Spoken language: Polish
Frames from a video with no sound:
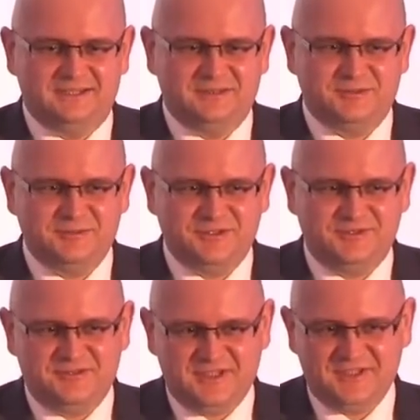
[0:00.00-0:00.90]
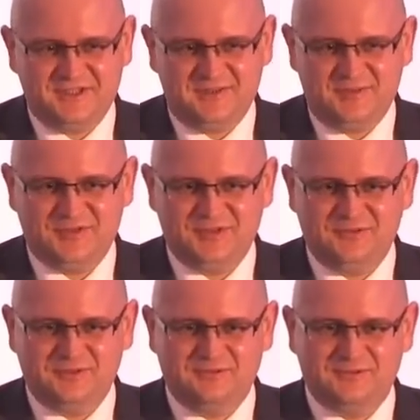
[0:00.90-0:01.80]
i rozłożyć w czasie poszczególne